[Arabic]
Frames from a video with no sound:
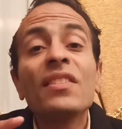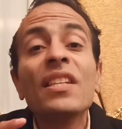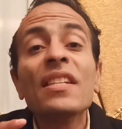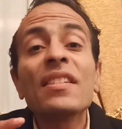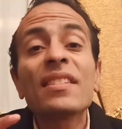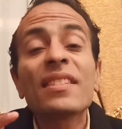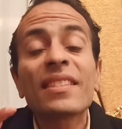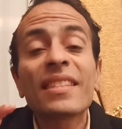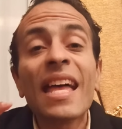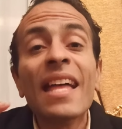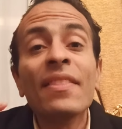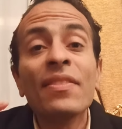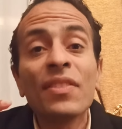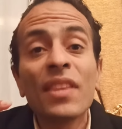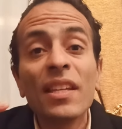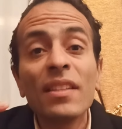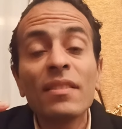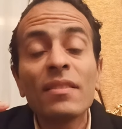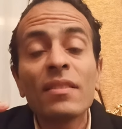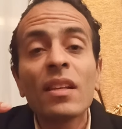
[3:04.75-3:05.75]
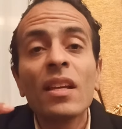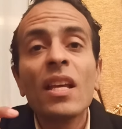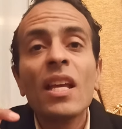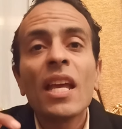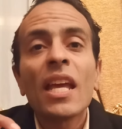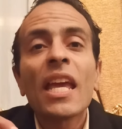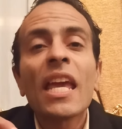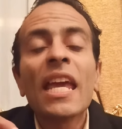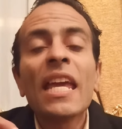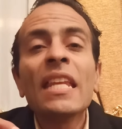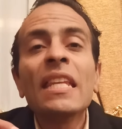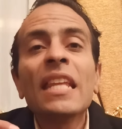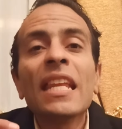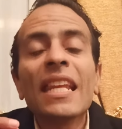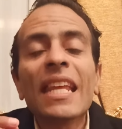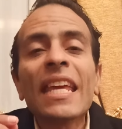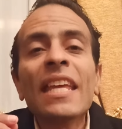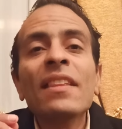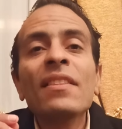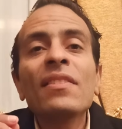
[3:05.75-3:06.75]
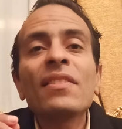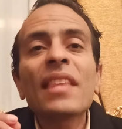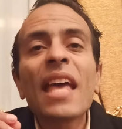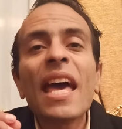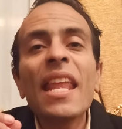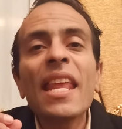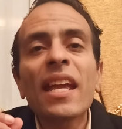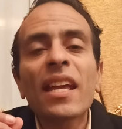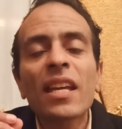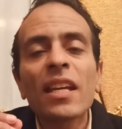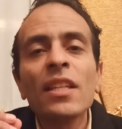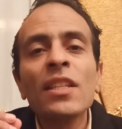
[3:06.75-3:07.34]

distended ان الانتريك